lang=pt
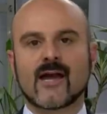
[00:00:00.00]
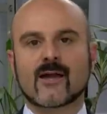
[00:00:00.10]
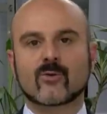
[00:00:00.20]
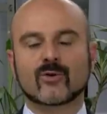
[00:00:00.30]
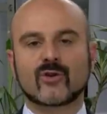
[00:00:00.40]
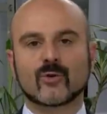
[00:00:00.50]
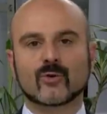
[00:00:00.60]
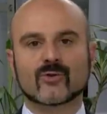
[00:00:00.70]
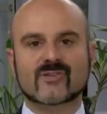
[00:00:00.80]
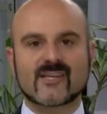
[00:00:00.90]
a
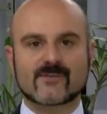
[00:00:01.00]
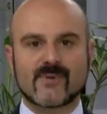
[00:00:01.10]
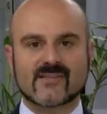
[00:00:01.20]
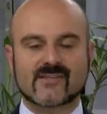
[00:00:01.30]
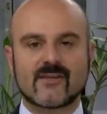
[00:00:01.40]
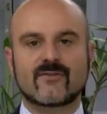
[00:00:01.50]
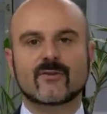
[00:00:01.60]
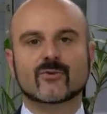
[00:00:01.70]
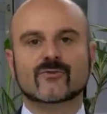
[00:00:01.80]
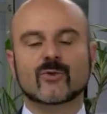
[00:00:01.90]
conteúdos
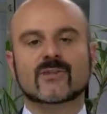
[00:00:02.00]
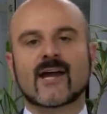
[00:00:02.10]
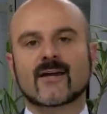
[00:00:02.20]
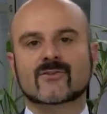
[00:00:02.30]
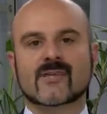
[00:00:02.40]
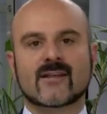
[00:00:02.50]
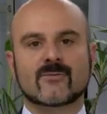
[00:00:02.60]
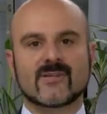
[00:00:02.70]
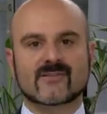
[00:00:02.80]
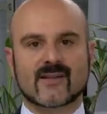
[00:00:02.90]
específicos voltados à
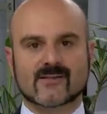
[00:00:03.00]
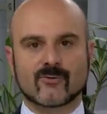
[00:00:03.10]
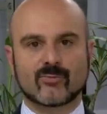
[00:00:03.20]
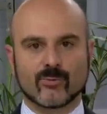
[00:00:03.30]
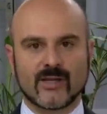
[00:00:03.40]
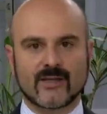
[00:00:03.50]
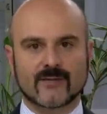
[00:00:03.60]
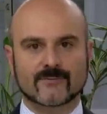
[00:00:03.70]
administração pública.